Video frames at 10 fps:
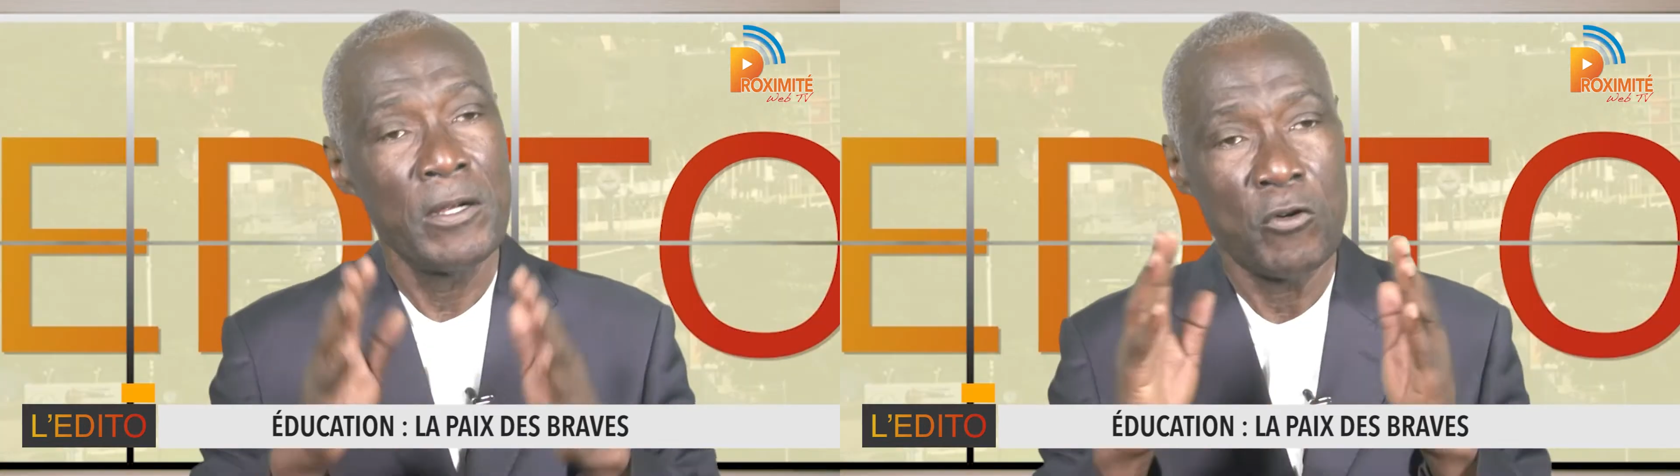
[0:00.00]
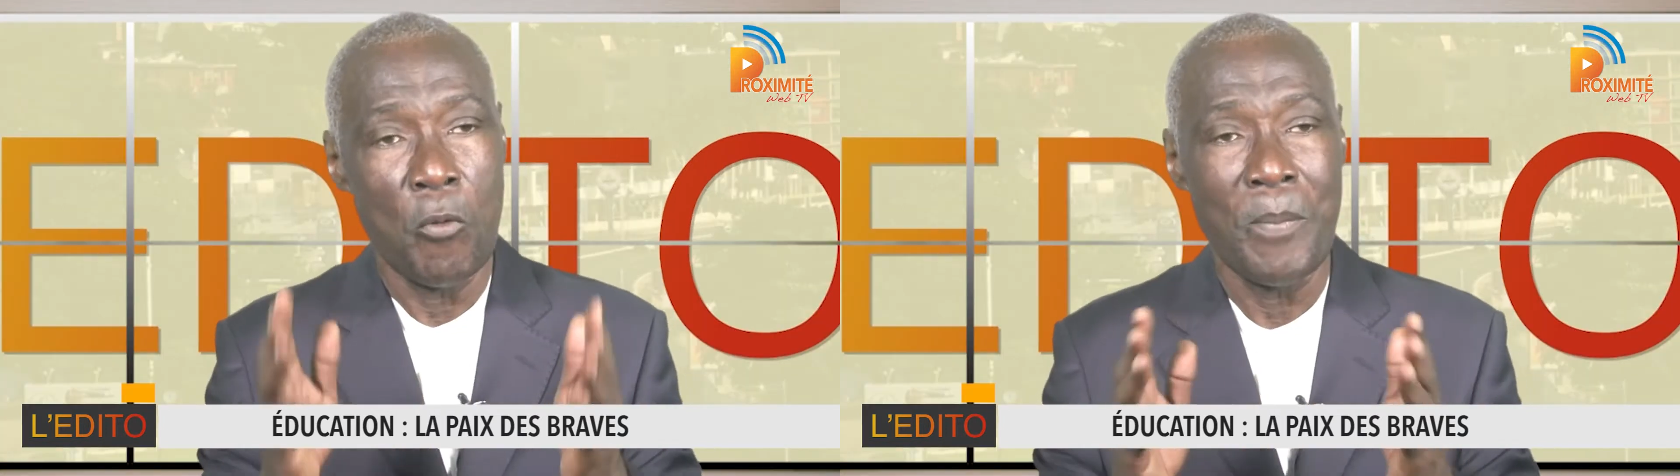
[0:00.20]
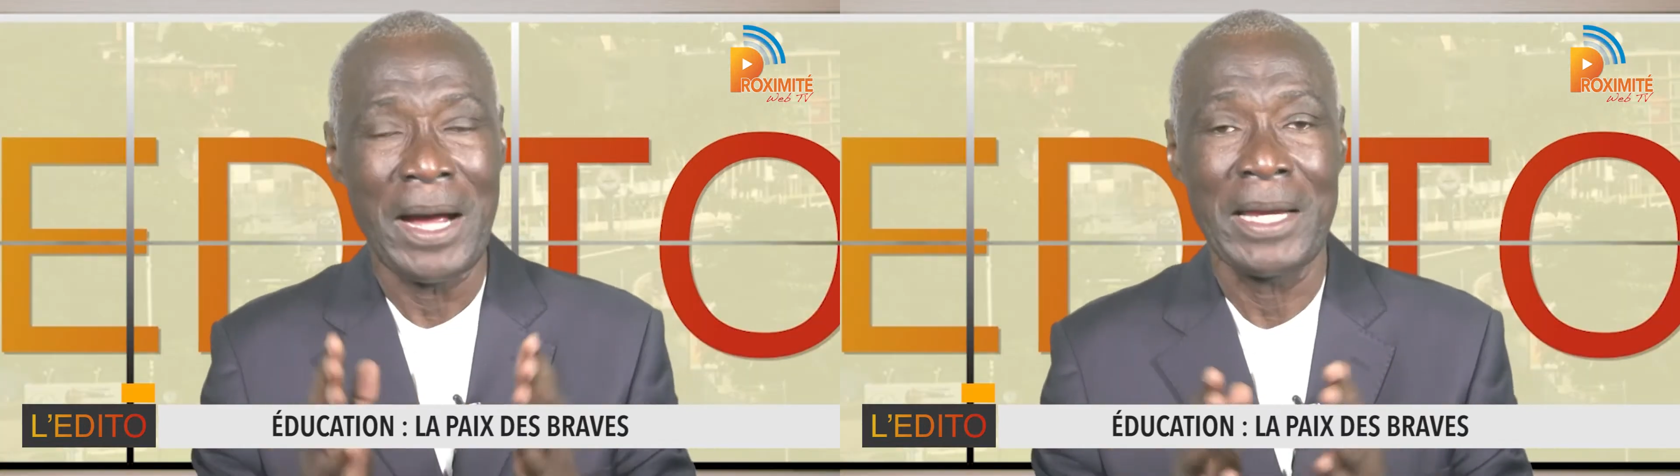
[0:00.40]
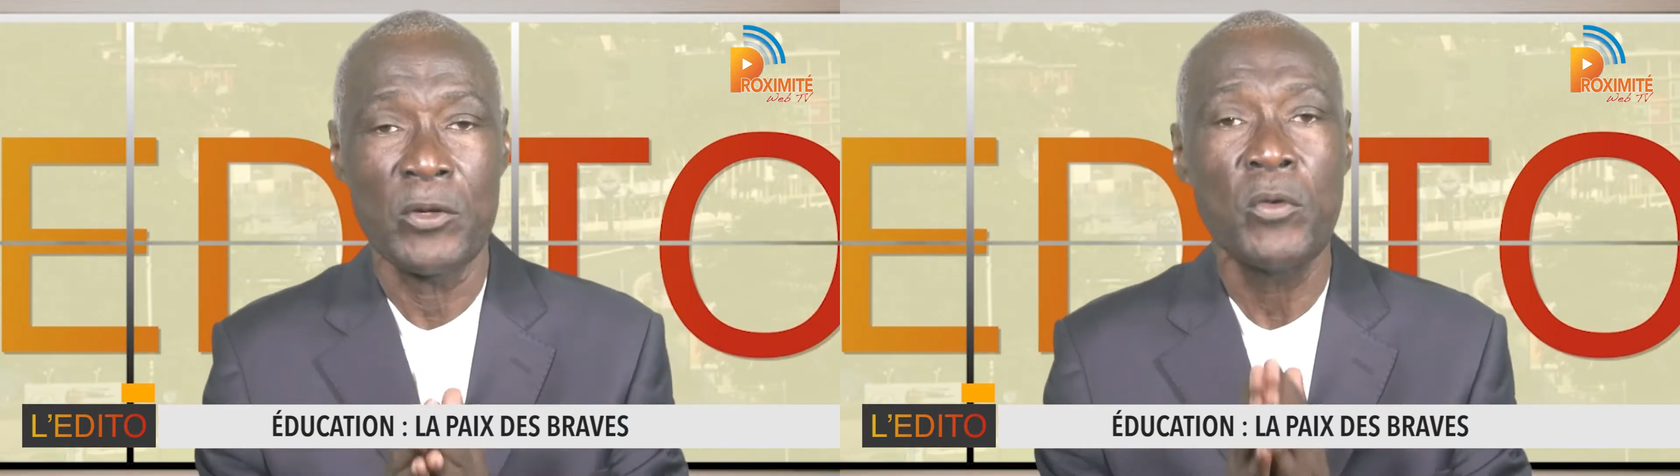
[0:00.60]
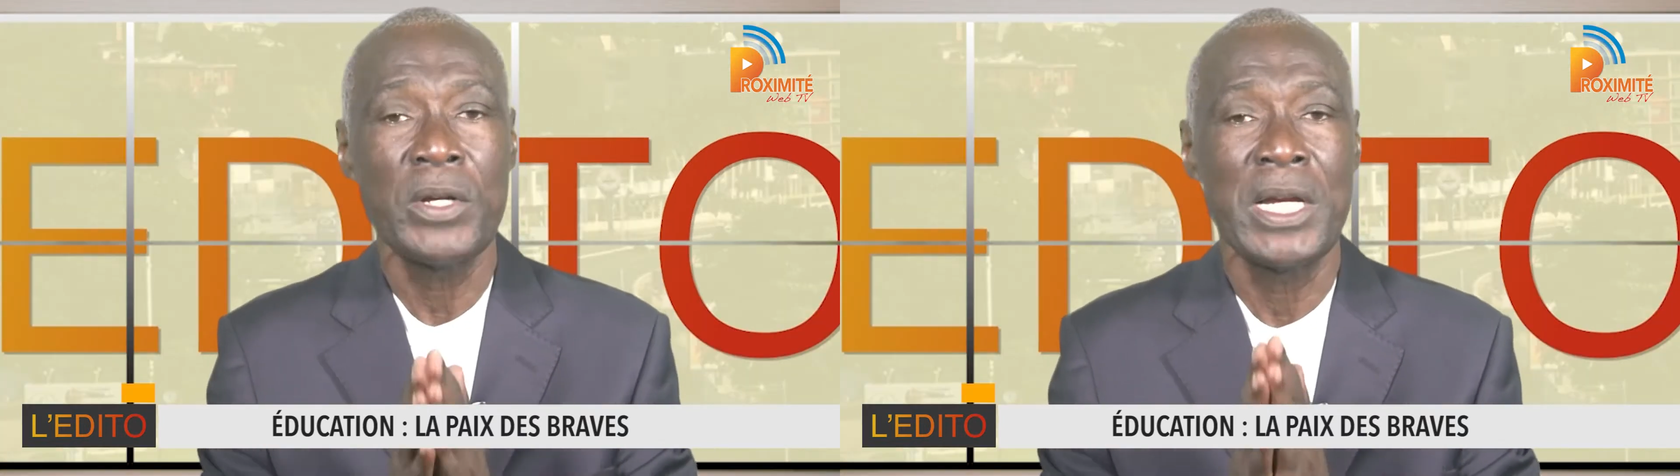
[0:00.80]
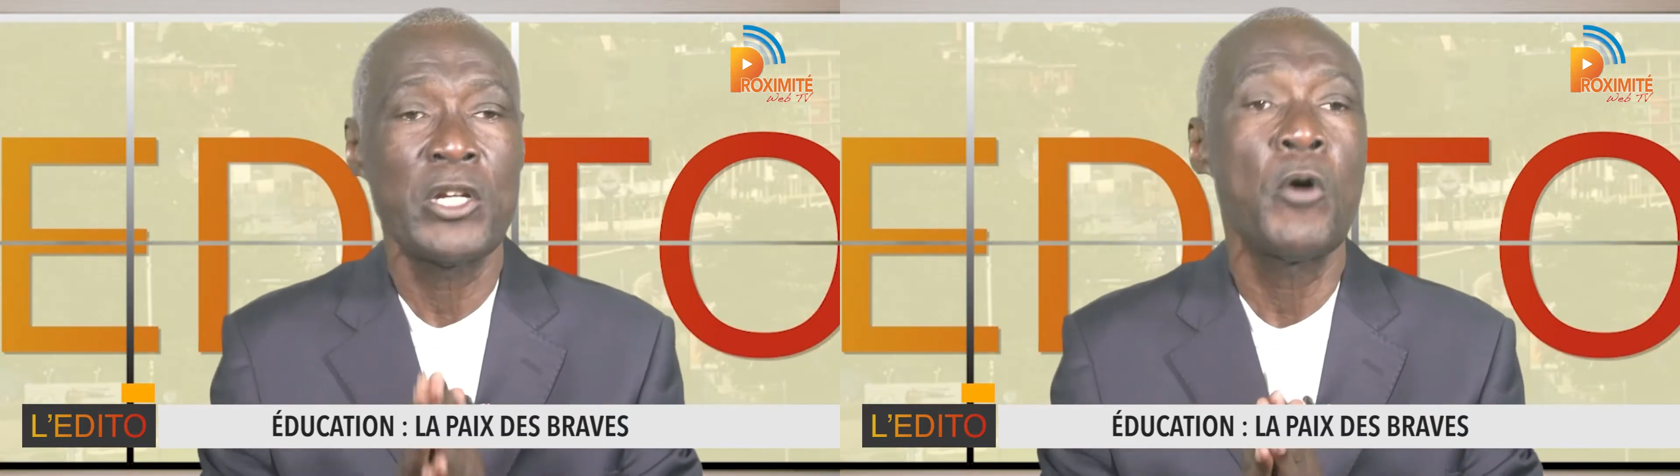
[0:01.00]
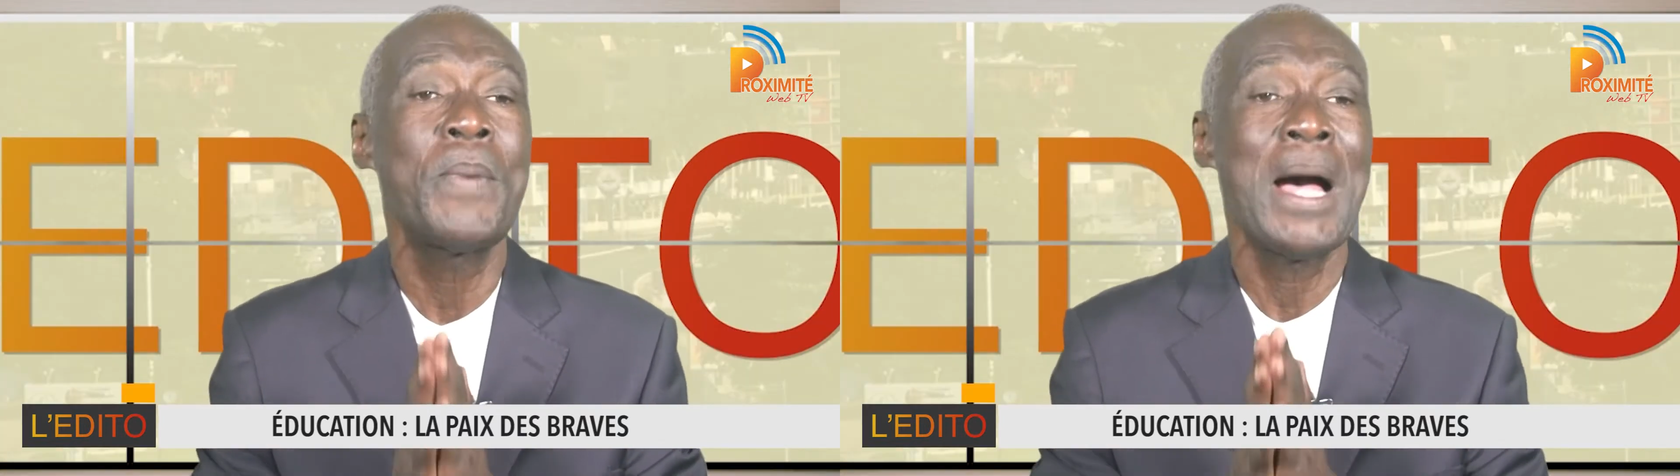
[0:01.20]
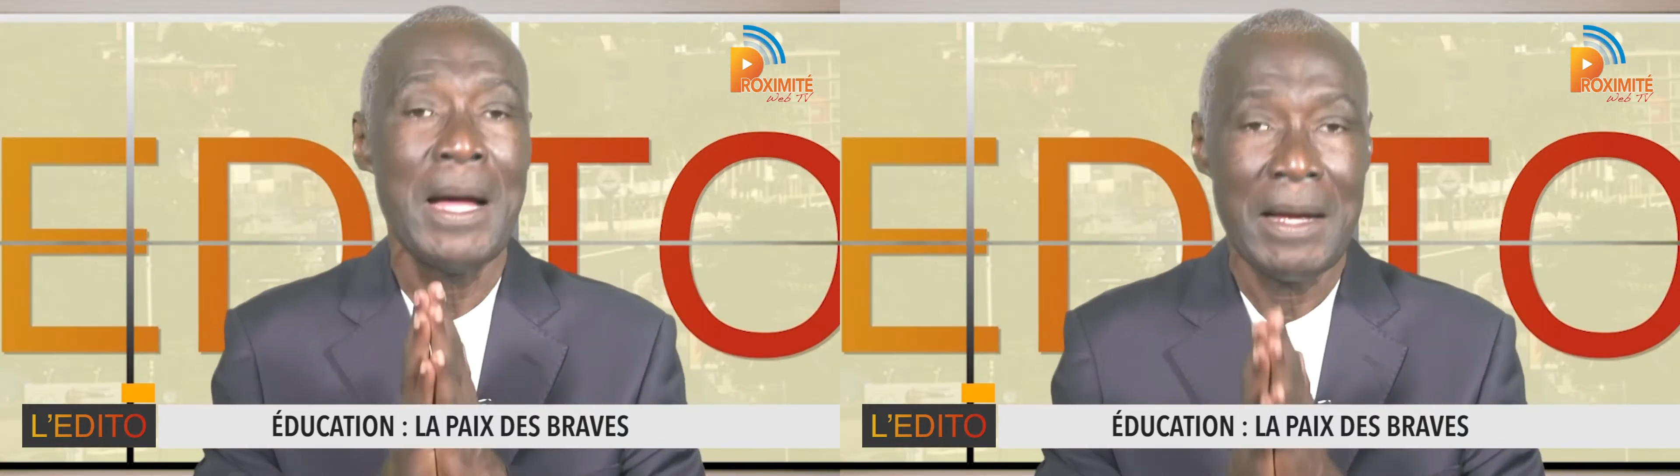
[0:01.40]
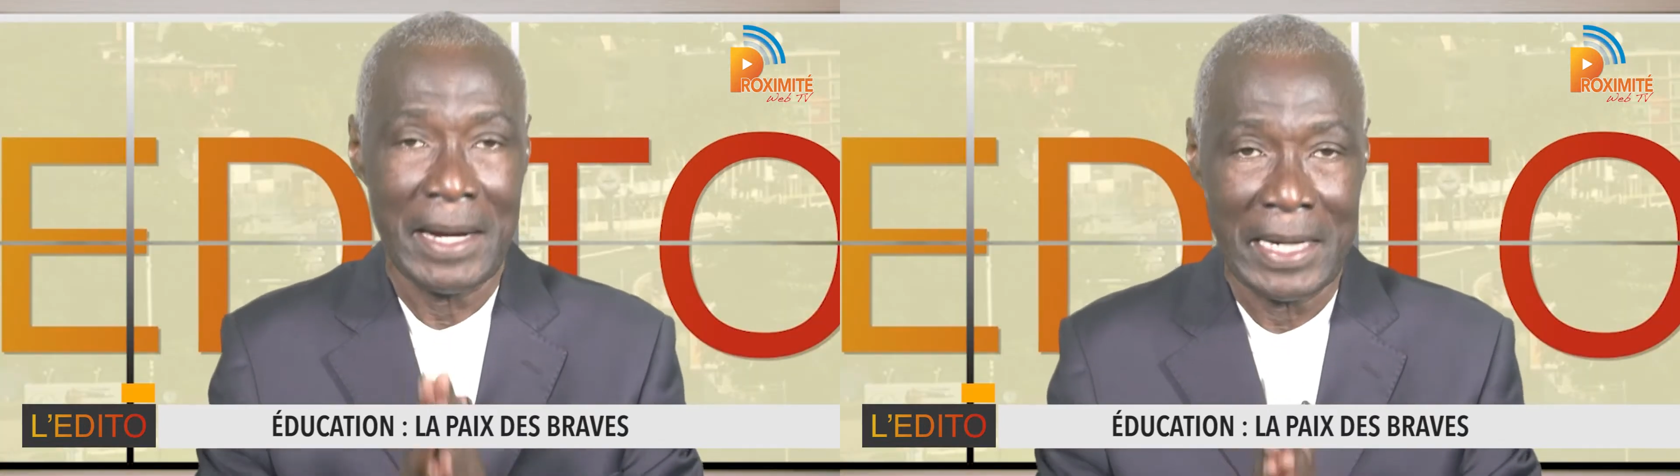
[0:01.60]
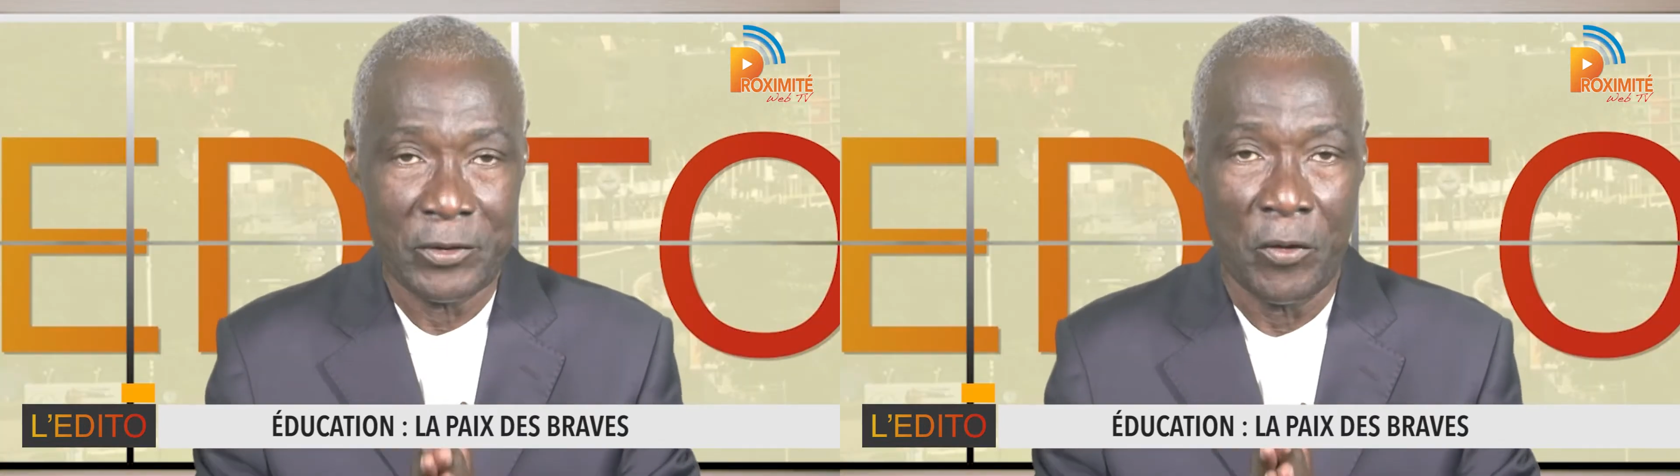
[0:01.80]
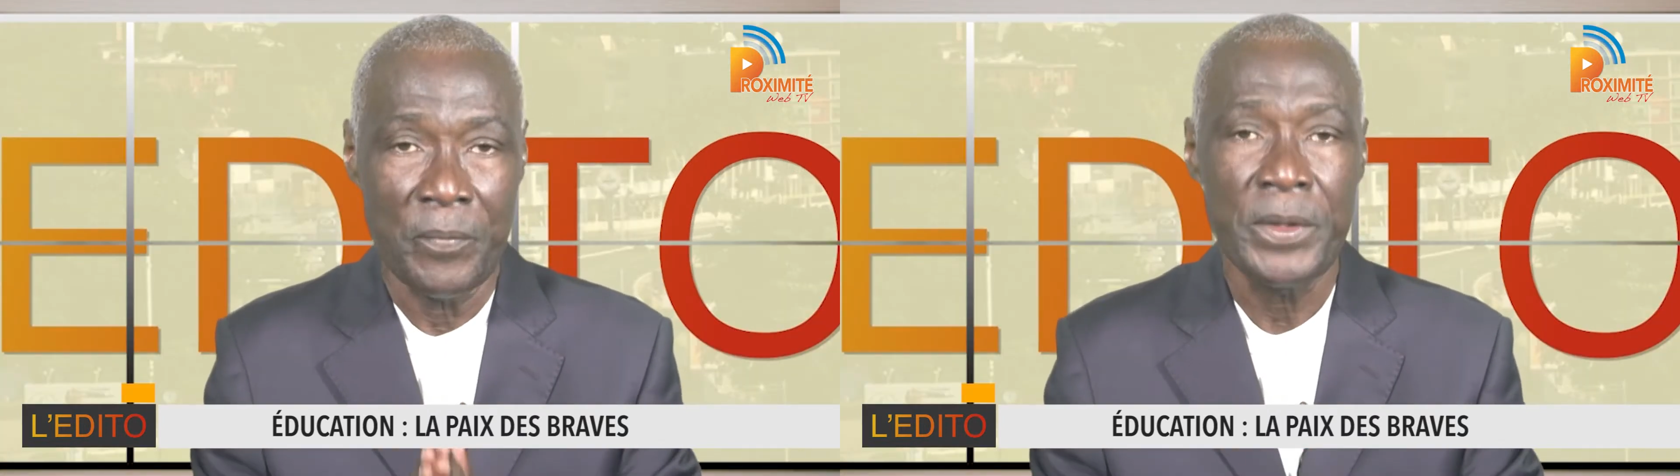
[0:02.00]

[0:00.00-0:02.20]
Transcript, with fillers: Comparaison n'étant pas raison.